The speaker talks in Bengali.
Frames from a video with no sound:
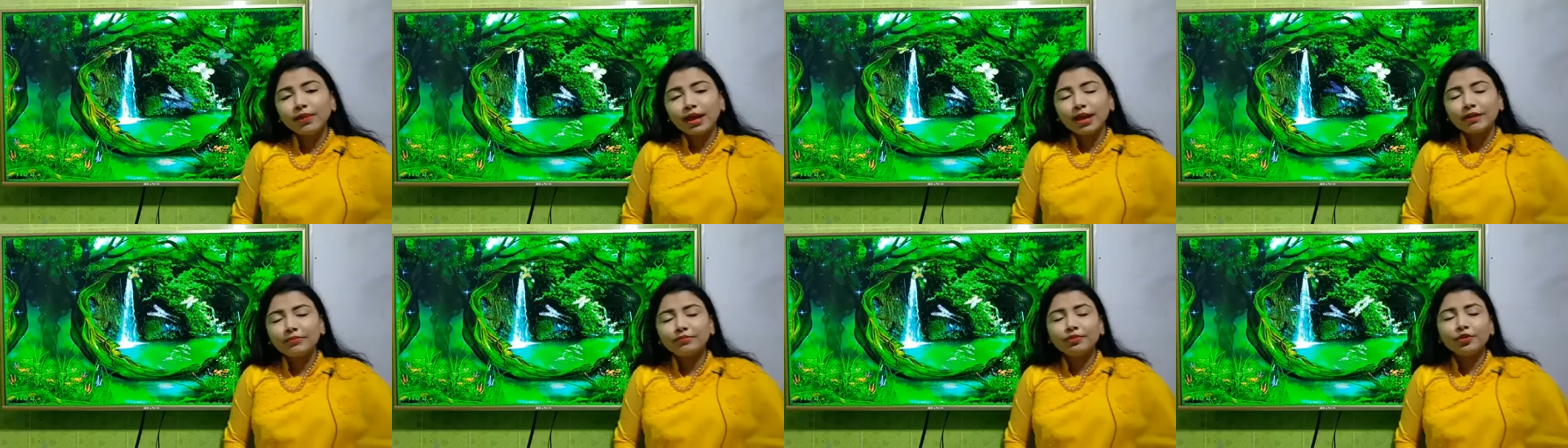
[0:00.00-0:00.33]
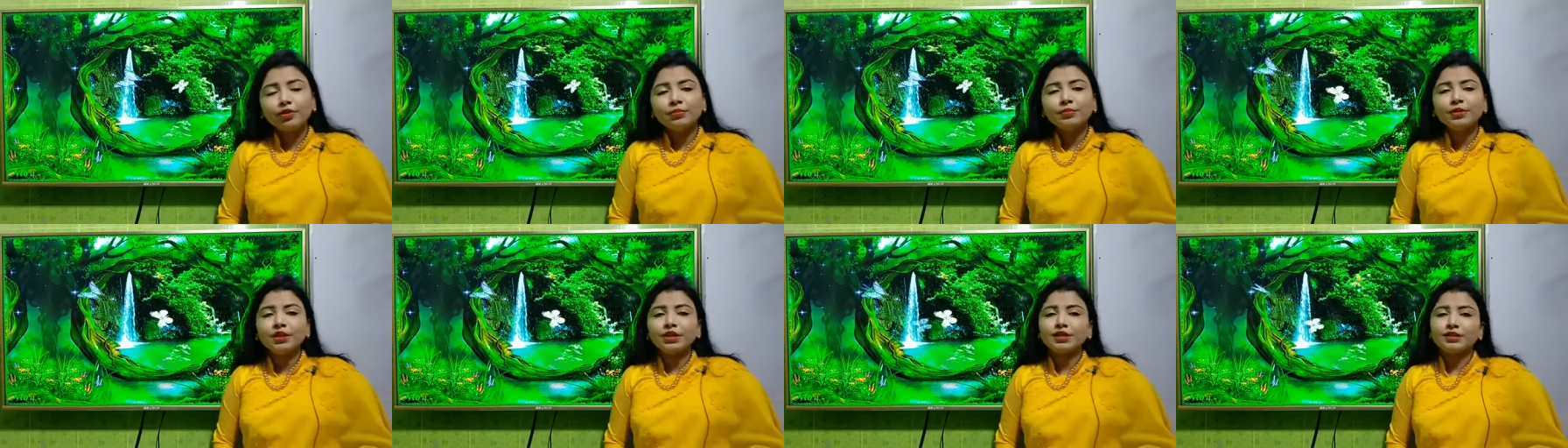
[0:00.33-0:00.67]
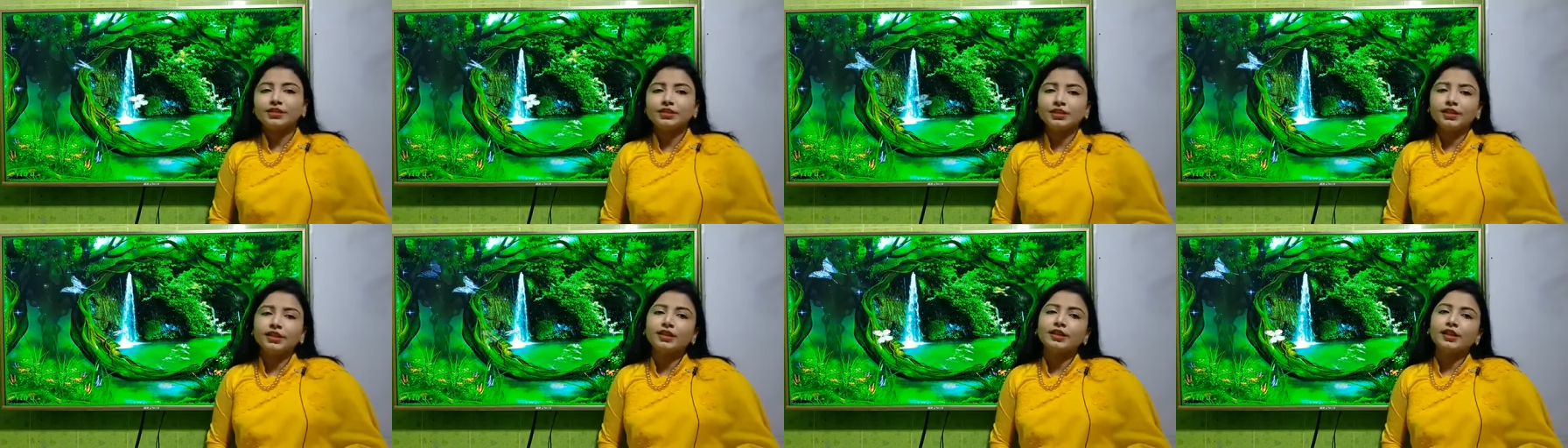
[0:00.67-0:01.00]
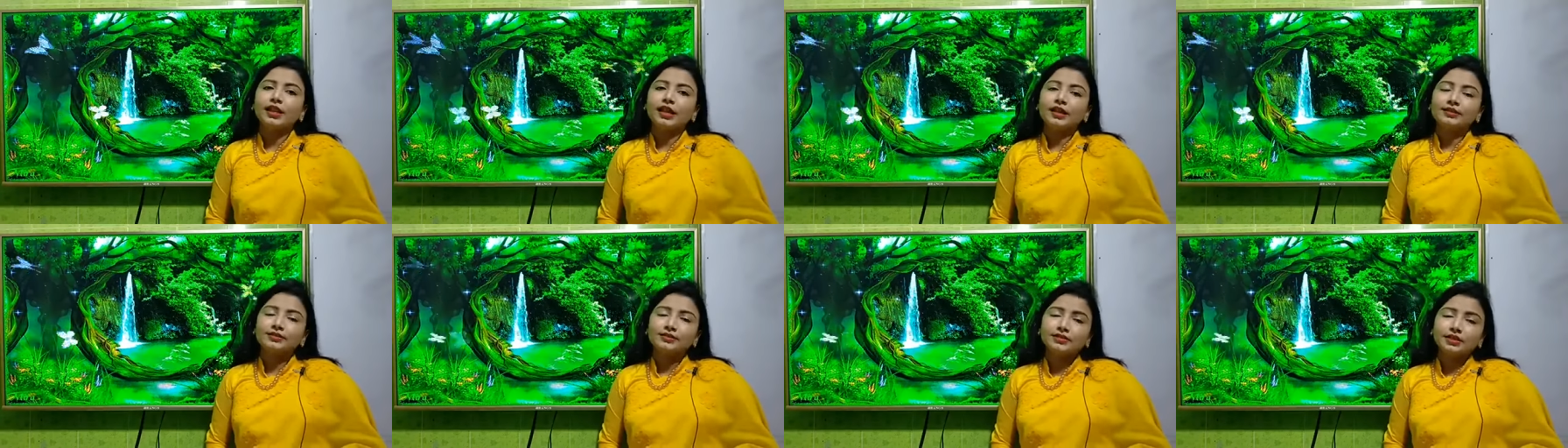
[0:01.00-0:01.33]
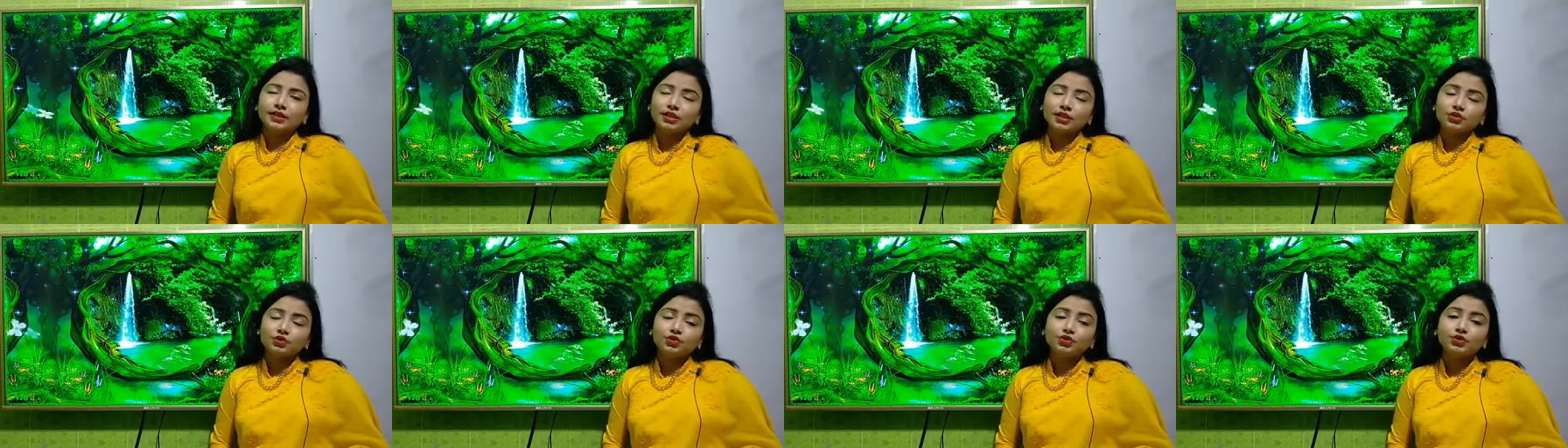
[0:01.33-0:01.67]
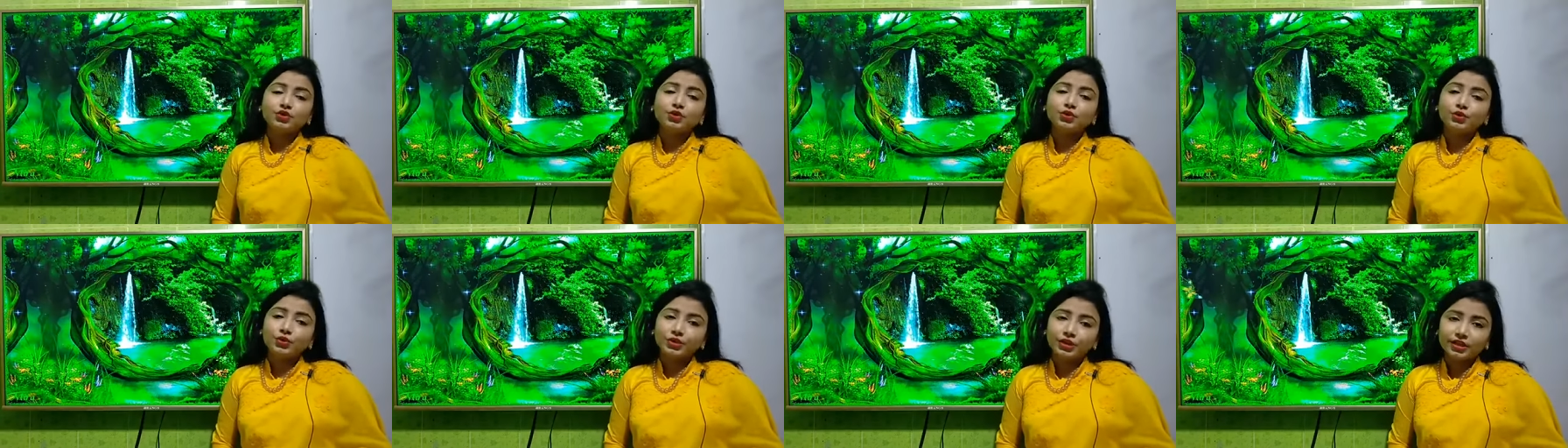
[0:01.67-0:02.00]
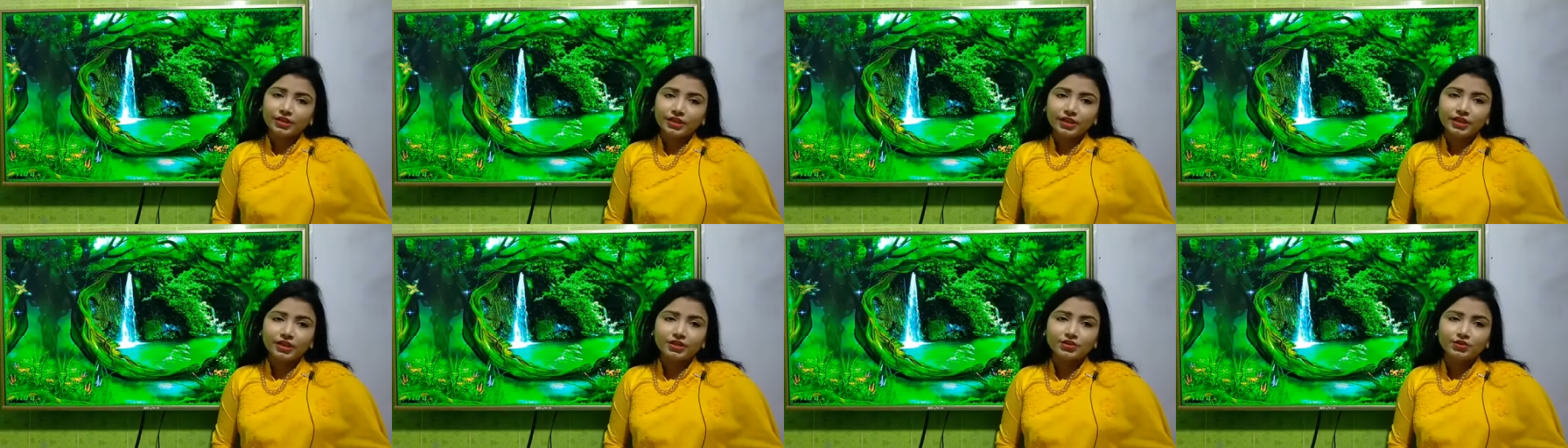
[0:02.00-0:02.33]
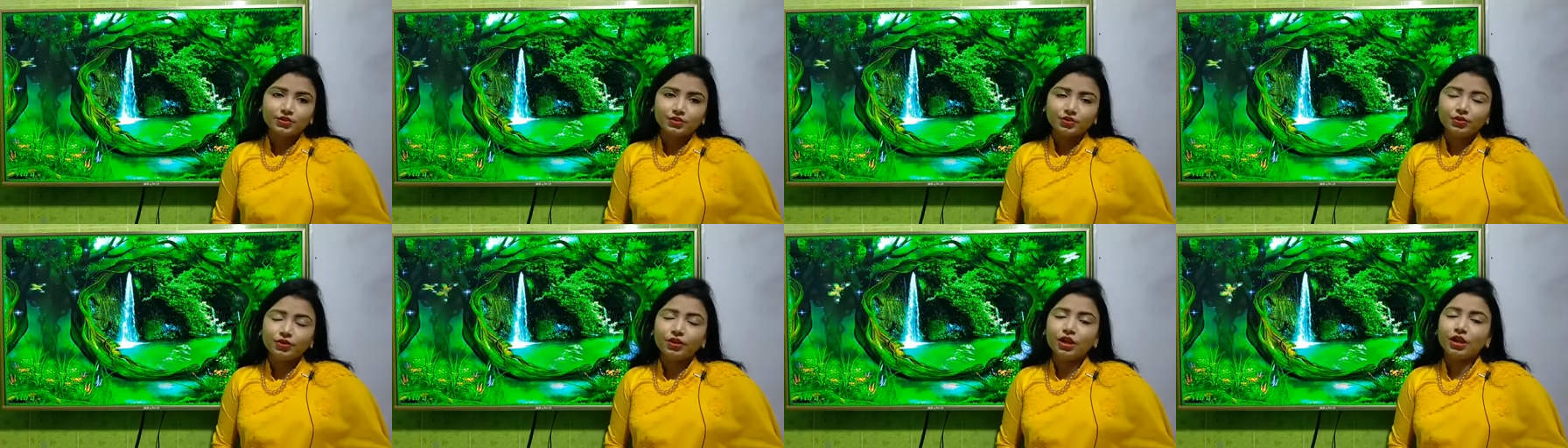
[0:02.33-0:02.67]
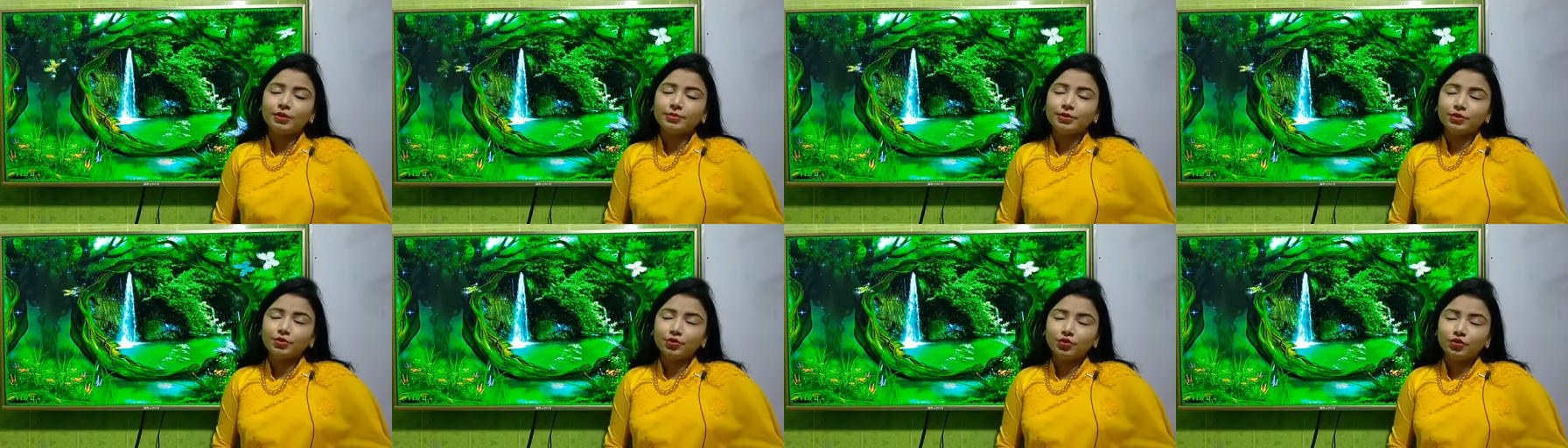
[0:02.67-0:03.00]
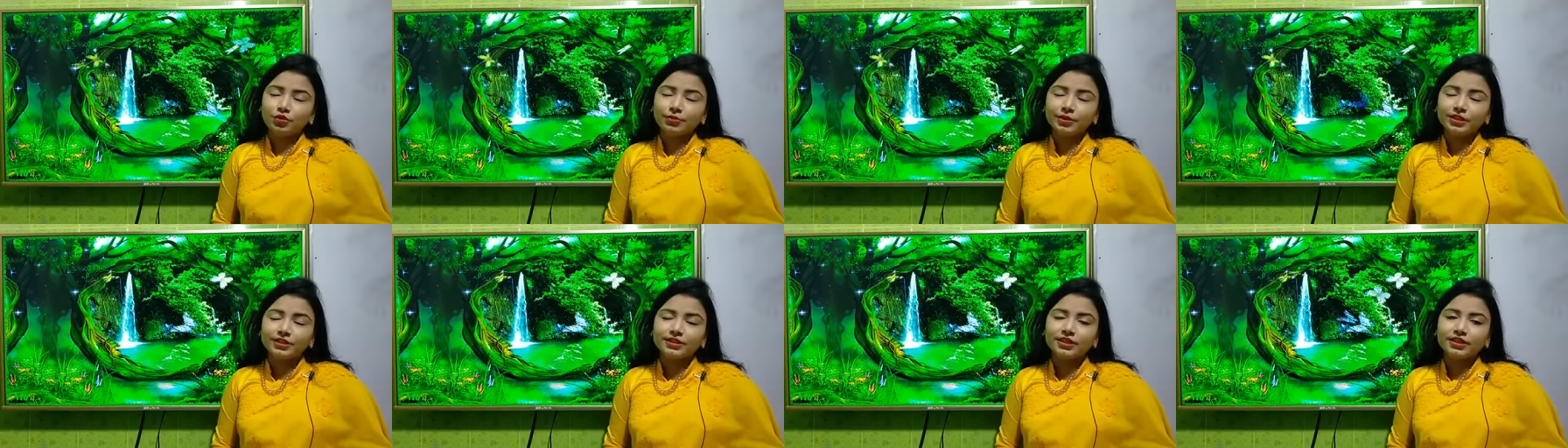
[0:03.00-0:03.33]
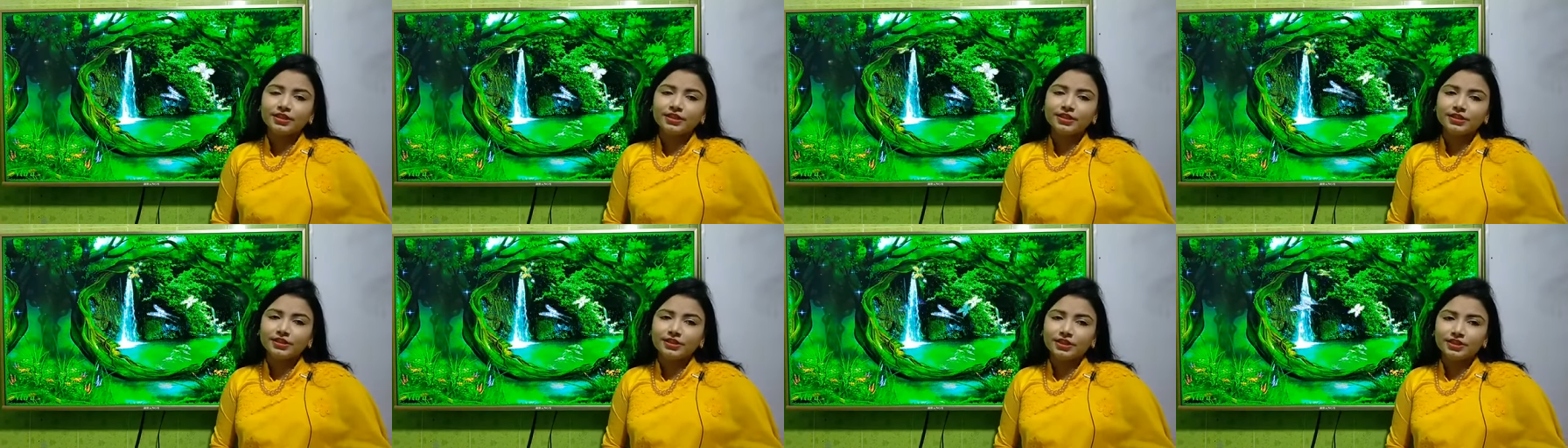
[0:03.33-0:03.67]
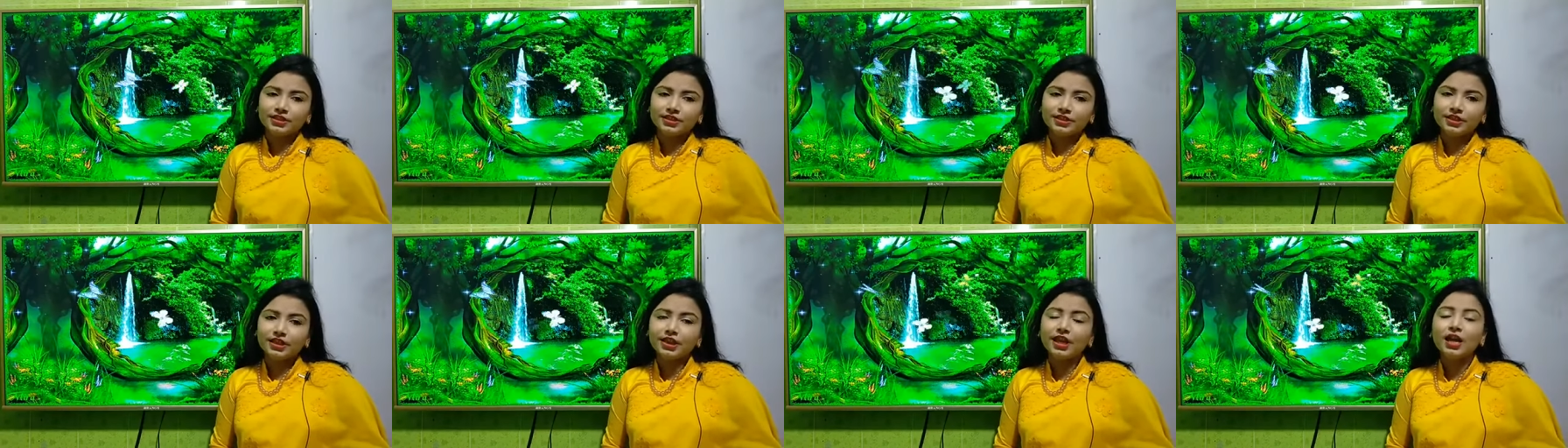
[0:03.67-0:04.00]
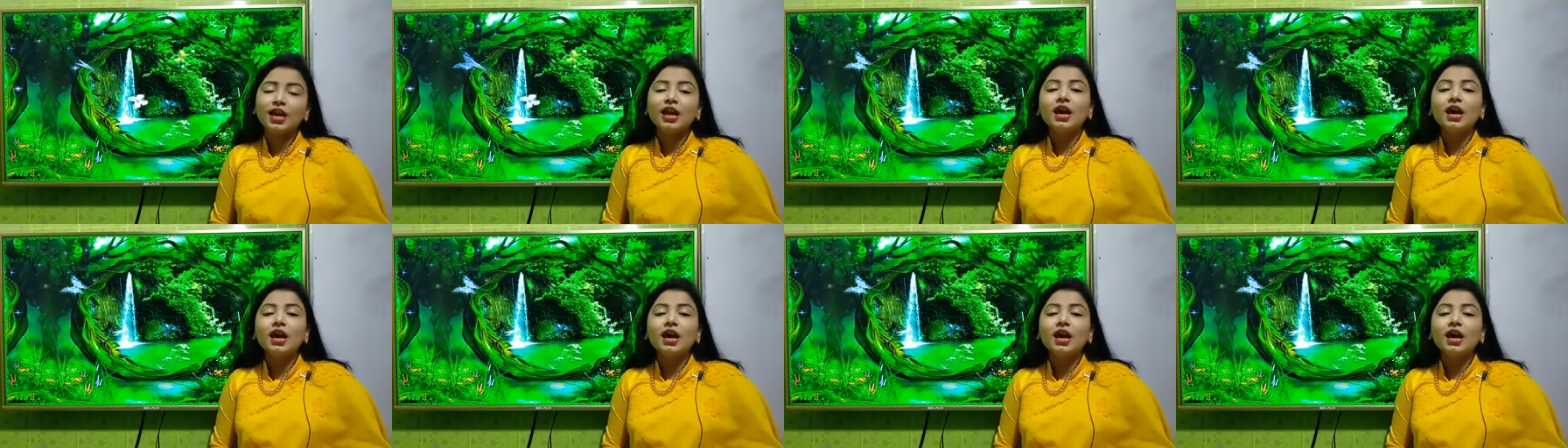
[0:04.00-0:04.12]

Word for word: প্ল্যাটফর্মে এসে ক্লাস নেওয়ার সুযোগ করে দেওয়ার জন্য আমি ধন্যবাদ জানাতে চাচ্ছি